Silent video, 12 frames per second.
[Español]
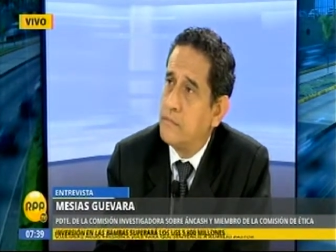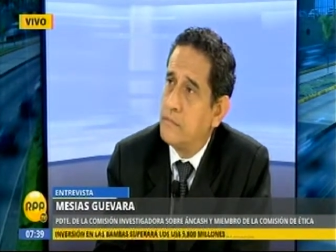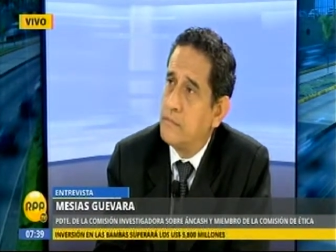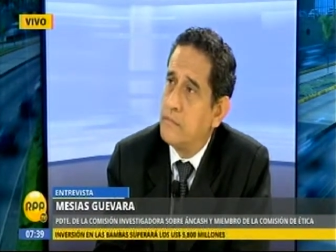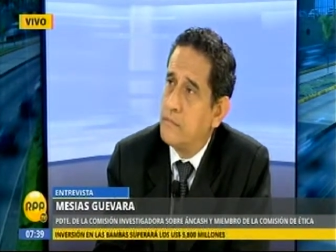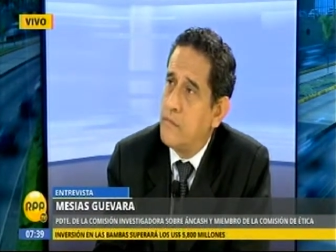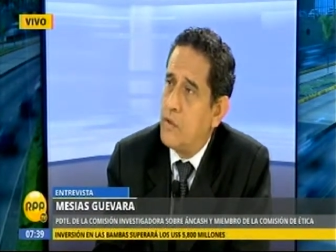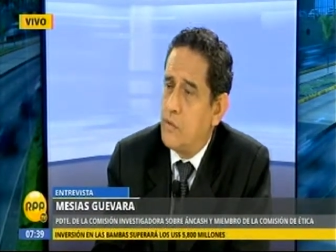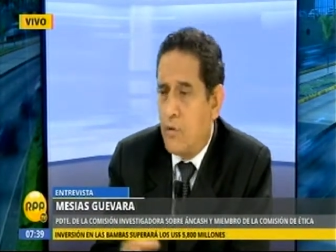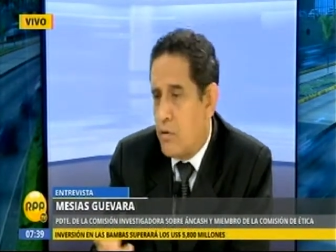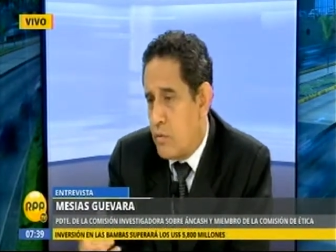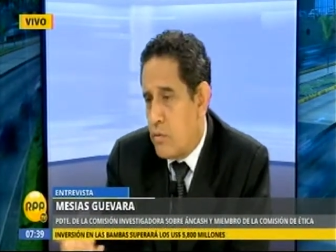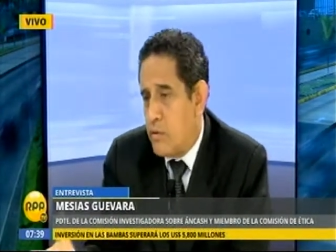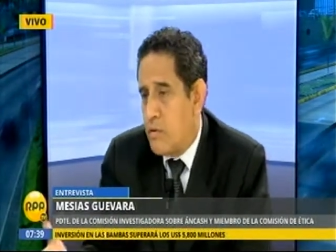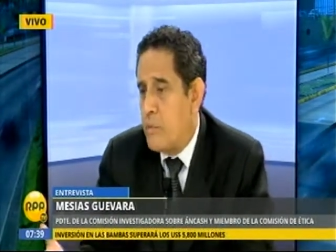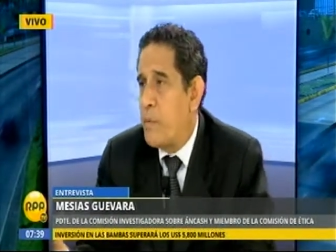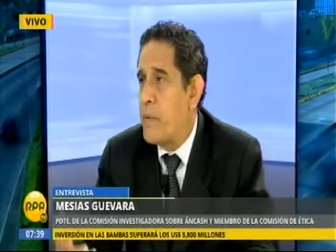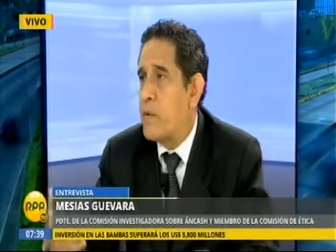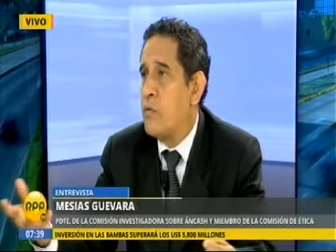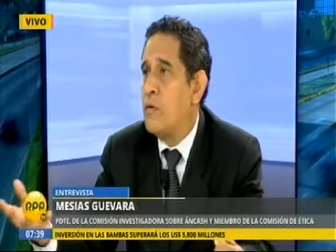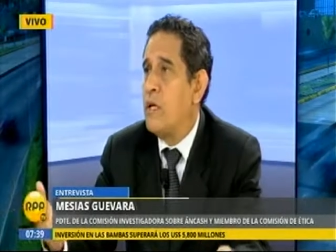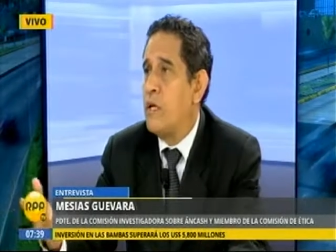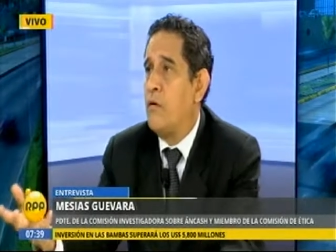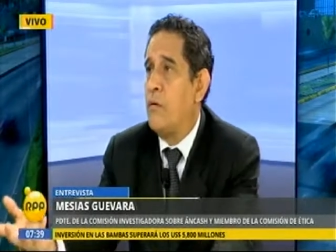por ejemplo? No, es un tema
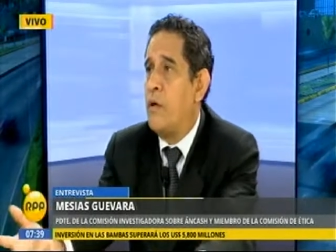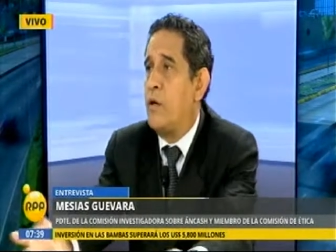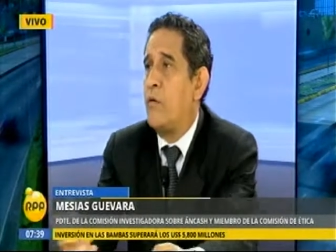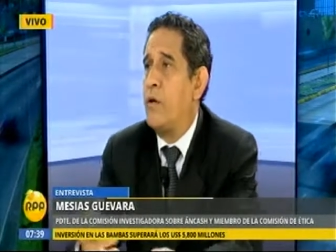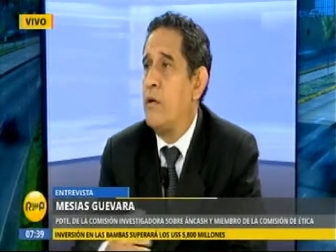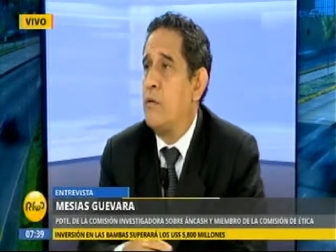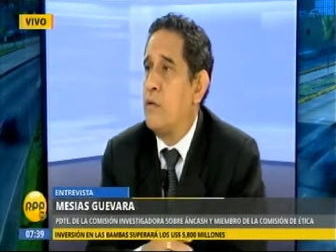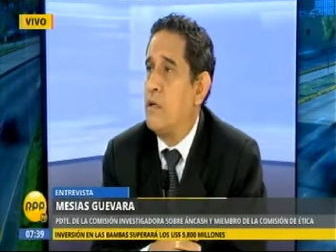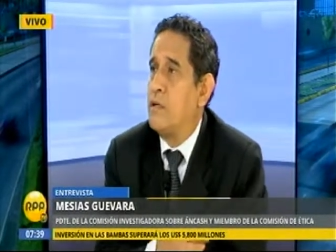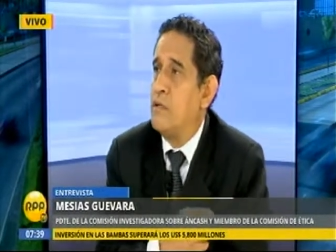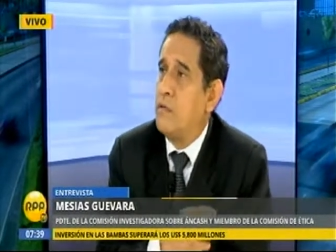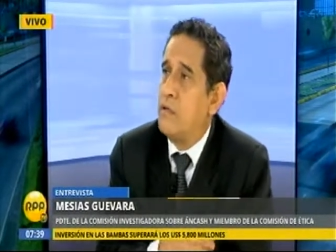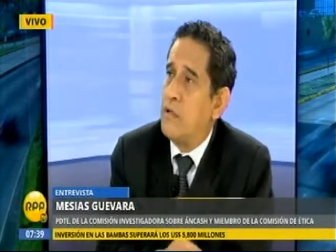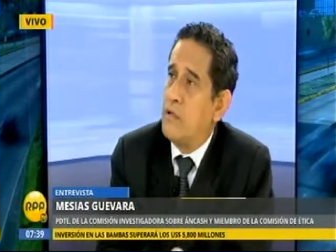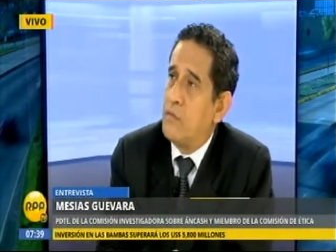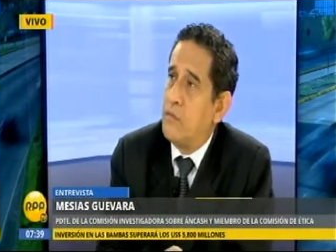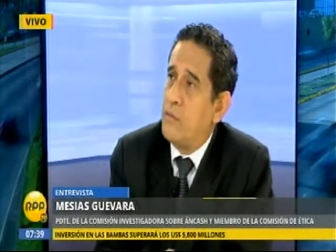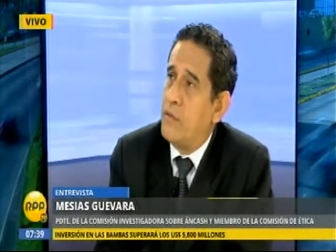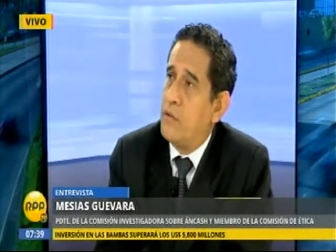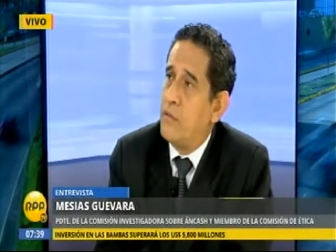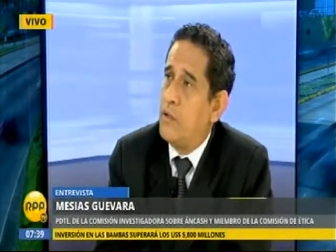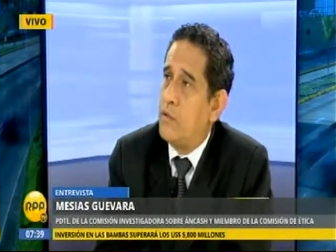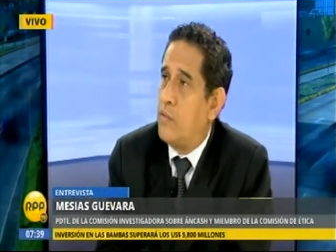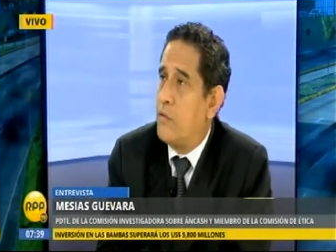personal que yo hablé con él, ¿no? Decisiones que en su
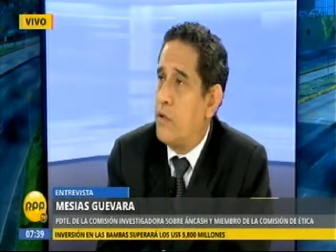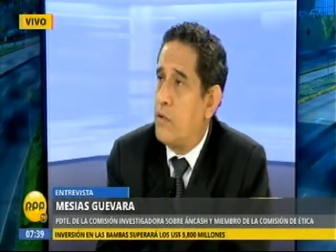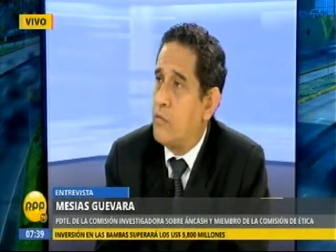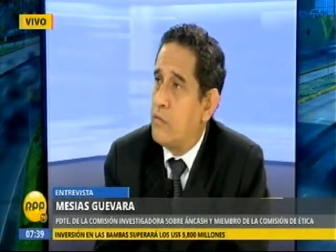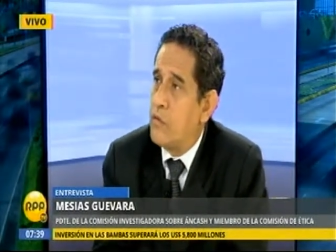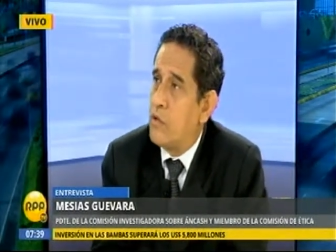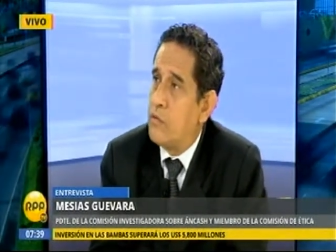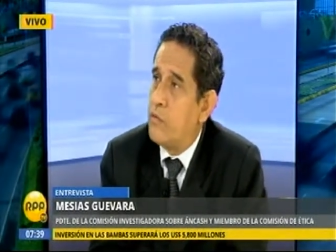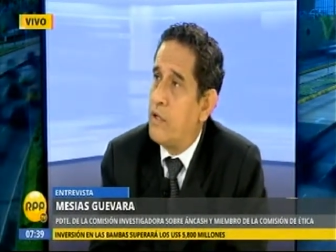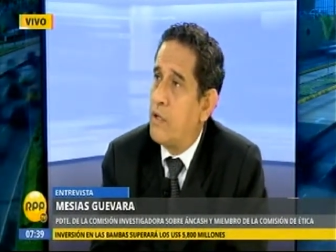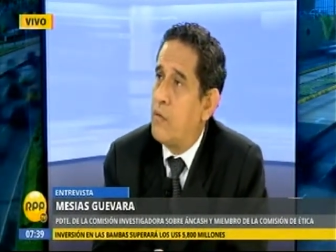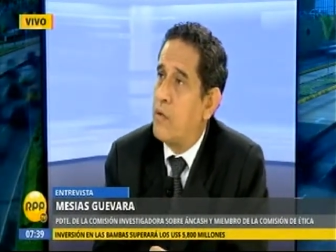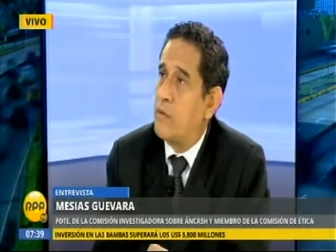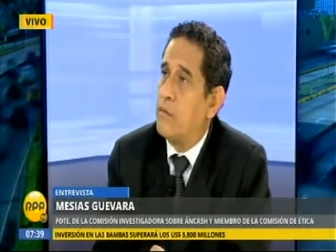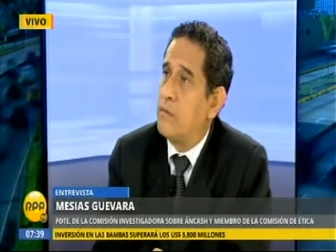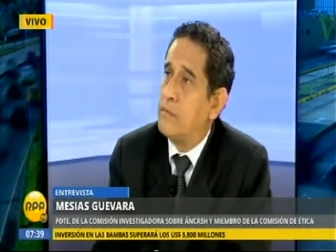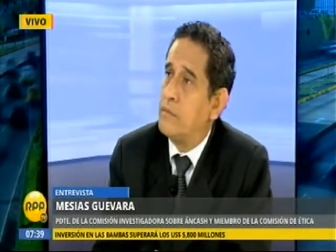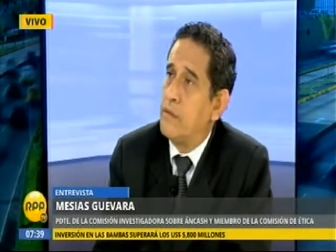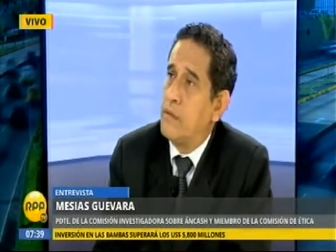momento él tomó que yo nunca estuve de acuerdo, ¿no?